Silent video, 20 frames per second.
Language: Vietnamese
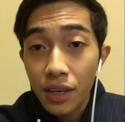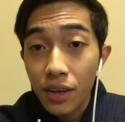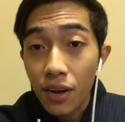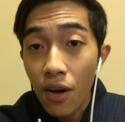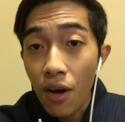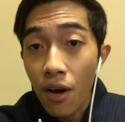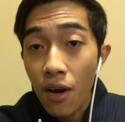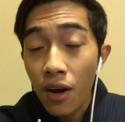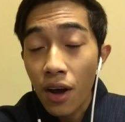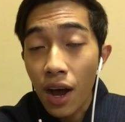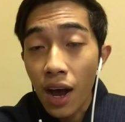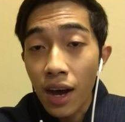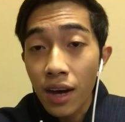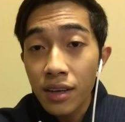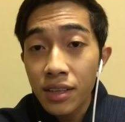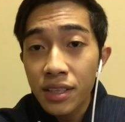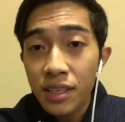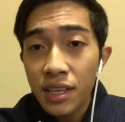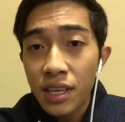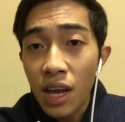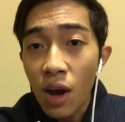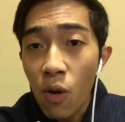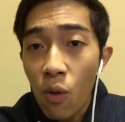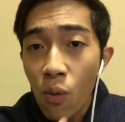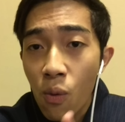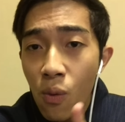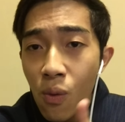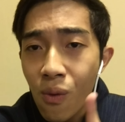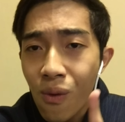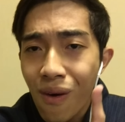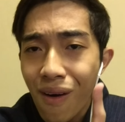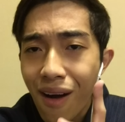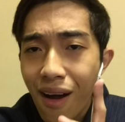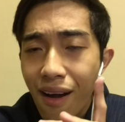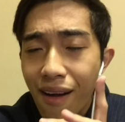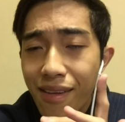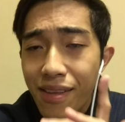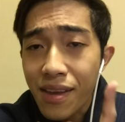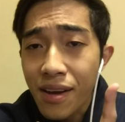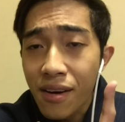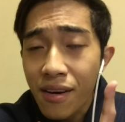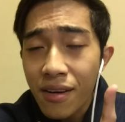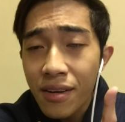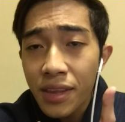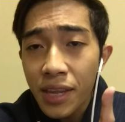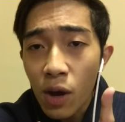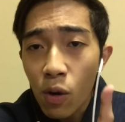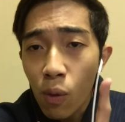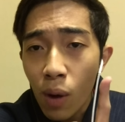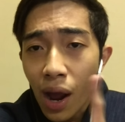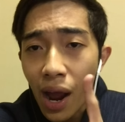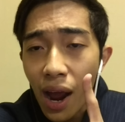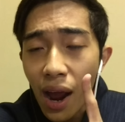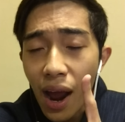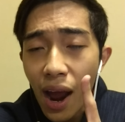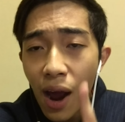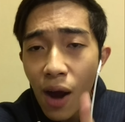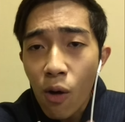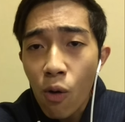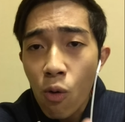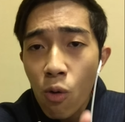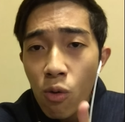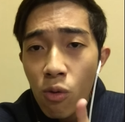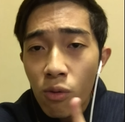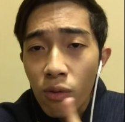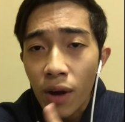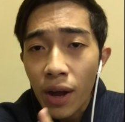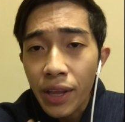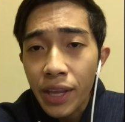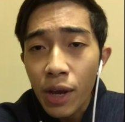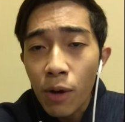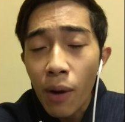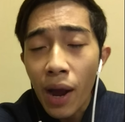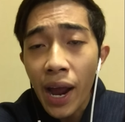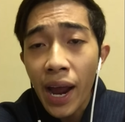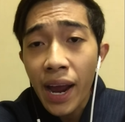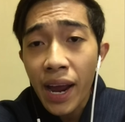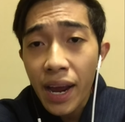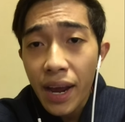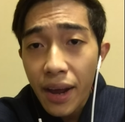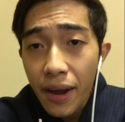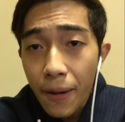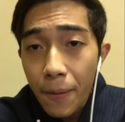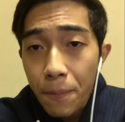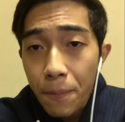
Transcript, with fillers: còn ở châu giữa châu Âu và châu Á